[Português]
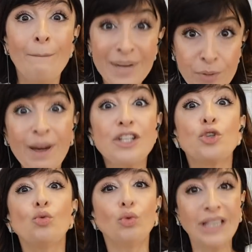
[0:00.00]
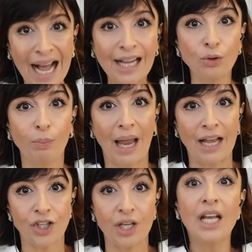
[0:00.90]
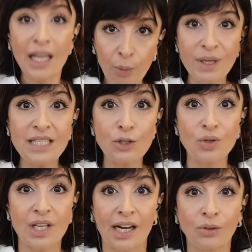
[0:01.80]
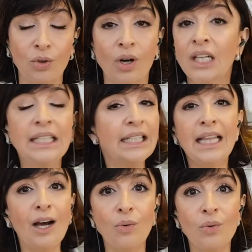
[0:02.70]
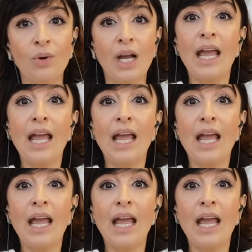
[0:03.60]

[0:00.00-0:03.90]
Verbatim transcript: Mas para estudar dublagem, eu preciso ser ator? Não.